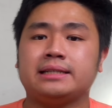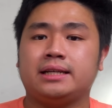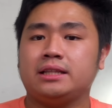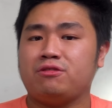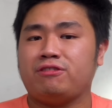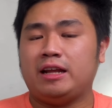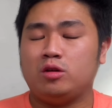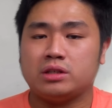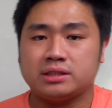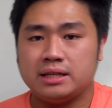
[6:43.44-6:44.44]
kasih kita
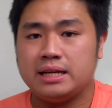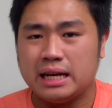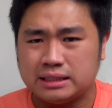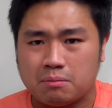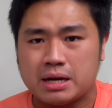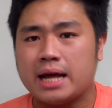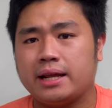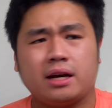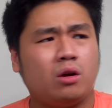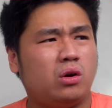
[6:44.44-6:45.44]
value tersendiri yang
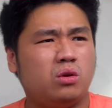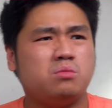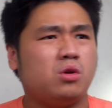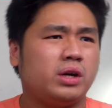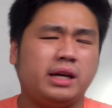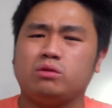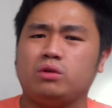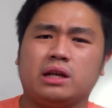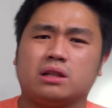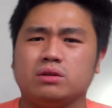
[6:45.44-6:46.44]
sebenarnya kalau lo mau
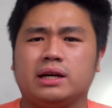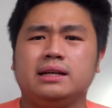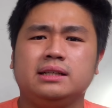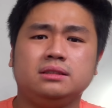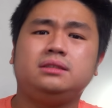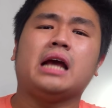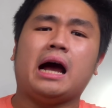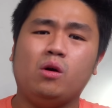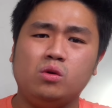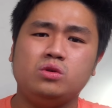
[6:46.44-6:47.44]
hitung-hitung ya,
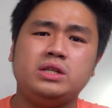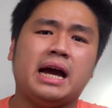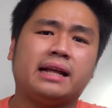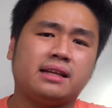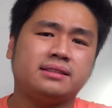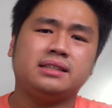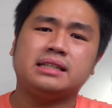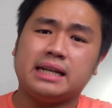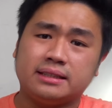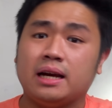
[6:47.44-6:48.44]
jauh di atas
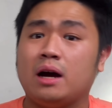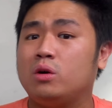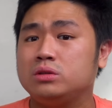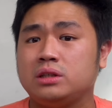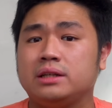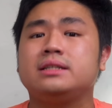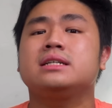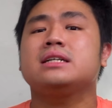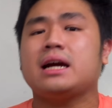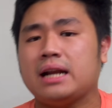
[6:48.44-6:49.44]
yang dikasih AOC
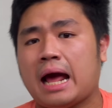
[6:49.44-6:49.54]
dengan